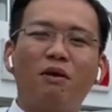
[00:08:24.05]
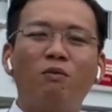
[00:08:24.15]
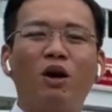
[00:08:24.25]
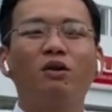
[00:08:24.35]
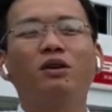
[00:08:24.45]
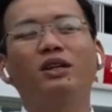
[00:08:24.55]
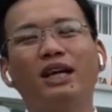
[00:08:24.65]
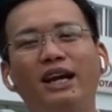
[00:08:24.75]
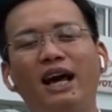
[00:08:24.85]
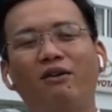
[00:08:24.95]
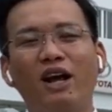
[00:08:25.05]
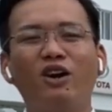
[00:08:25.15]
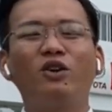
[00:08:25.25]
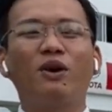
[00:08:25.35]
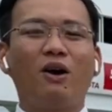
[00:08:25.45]
Mong là cô chú anh chị nào đang
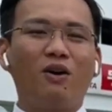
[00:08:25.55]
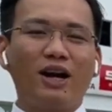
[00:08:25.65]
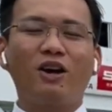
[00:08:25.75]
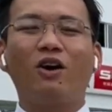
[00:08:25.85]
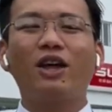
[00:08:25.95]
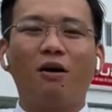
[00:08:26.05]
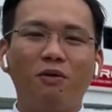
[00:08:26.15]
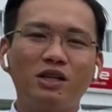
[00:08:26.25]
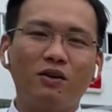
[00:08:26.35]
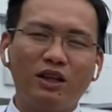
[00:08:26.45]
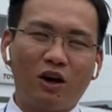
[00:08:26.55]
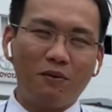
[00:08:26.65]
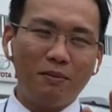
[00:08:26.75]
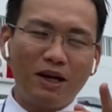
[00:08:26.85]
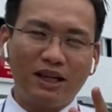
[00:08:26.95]
có nhu cầu hãy gọi cho học với số điện thoại
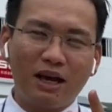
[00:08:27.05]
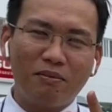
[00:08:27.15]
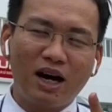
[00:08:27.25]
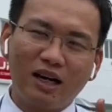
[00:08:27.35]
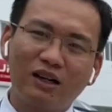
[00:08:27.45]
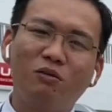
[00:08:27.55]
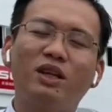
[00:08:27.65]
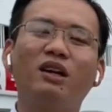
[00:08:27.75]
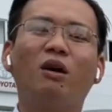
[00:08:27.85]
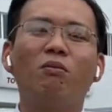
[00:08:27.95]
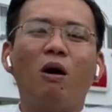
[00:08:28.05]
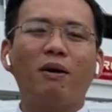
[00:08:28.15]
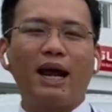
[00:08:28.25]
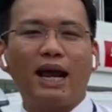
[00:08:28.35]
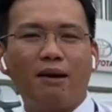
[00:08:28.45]
phía bên trên màn hình không chín không một
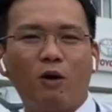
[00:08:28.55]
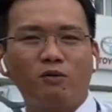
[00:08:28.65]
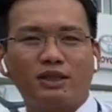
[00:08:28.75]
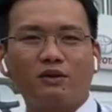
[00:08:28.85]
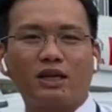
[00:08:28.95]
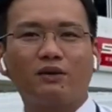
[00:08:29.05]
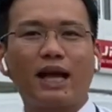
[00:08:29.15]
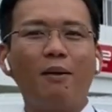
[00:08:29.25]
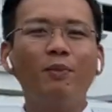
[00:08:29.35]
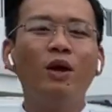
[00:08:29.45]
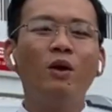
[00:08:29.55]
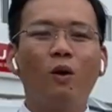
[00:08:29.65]
hai hai bốn sáu sáu tám,